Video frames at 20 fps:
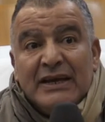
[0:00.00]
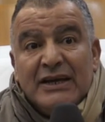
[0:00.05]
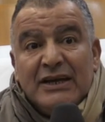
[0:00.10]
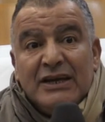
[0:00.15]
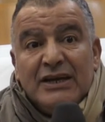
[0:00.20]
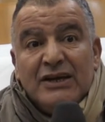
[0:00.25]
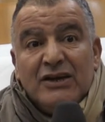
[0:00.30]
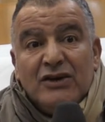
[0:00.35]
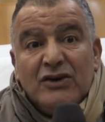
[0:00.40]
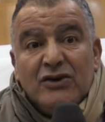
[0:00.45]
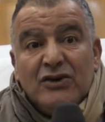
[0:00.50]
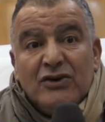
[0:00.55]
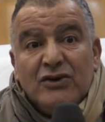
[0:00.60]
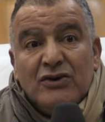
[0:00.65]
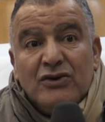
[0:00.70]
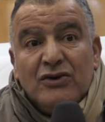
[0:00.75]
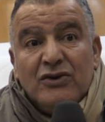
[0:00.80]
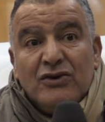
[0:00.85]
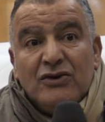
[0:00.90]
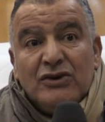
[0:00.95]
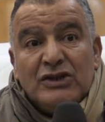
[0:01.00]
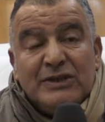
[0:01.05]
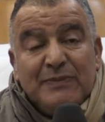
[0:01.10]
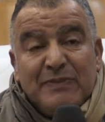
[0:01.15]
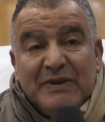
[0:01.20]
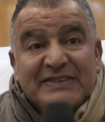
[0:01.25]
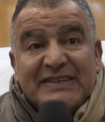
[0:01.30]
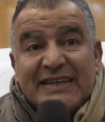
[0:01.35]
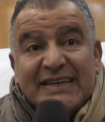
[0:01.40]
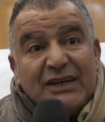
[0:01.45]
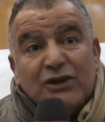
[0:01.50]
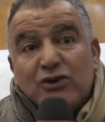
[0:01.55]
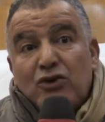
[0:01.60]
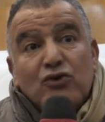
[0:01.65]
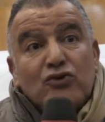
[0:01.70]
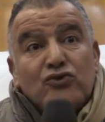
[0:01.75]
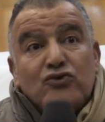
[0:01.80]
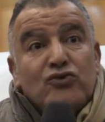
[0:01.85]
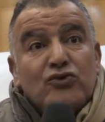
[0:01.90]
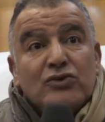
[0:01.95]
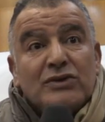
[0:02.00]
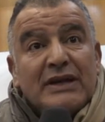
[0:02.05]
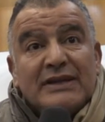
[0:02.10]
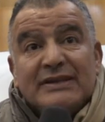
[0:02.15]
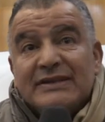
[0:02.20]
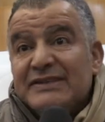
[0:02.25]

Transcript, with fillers: Et euh, j'ai passé des concours dans